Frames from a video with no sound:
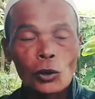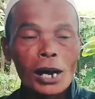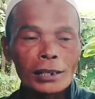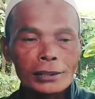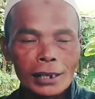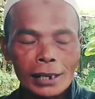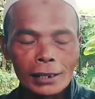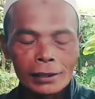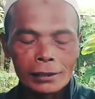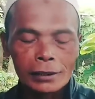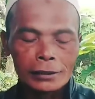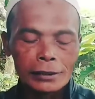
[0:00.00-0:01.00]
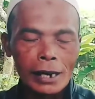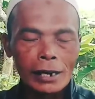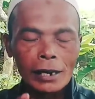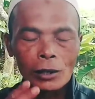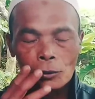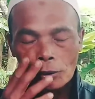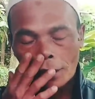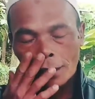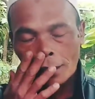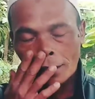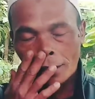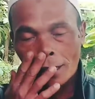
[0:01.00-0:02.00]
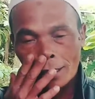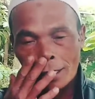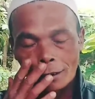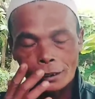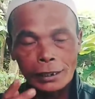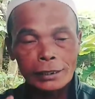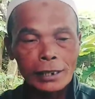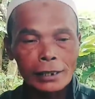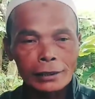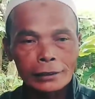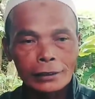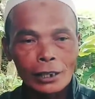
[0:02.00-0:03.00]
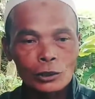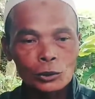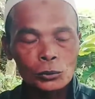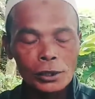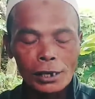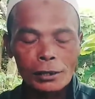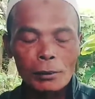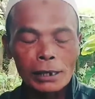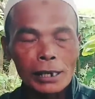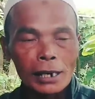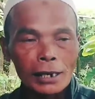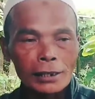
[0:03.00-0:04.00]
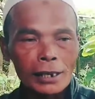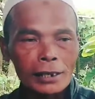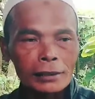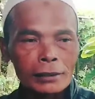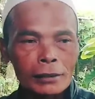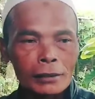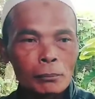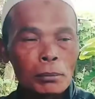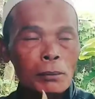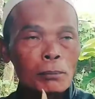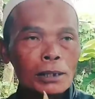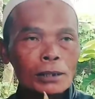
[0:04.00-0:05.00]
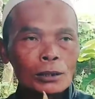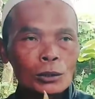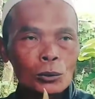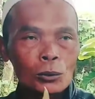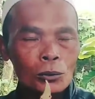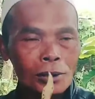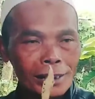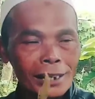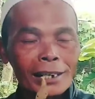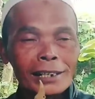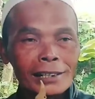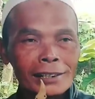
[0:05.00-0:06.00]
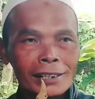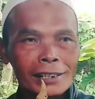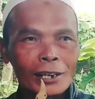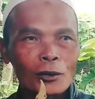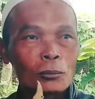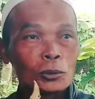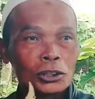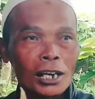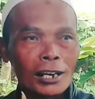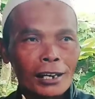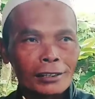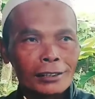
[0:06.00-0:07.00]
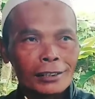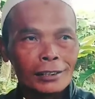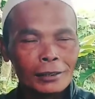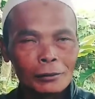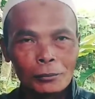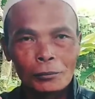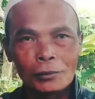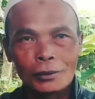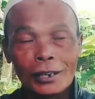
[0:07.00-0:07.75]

soalnya yang kalau di daerah kita ya tetap Sunda kebanyakan kan berbentuk kayak gini kalau pusaka di simbol.